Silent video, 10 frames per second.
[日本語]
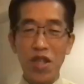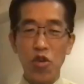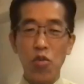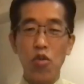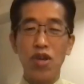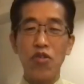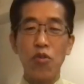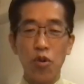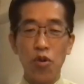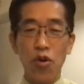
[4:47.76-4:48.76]
たと思うけど
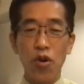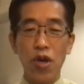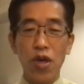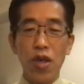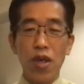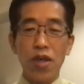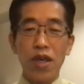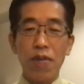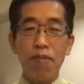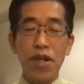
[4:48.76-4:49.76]
も、
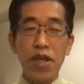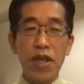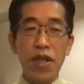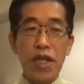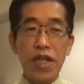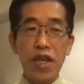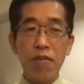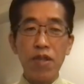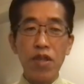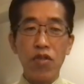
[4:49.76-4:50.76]
やっぱり立
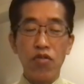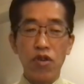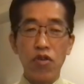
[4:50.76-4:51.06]
憲民主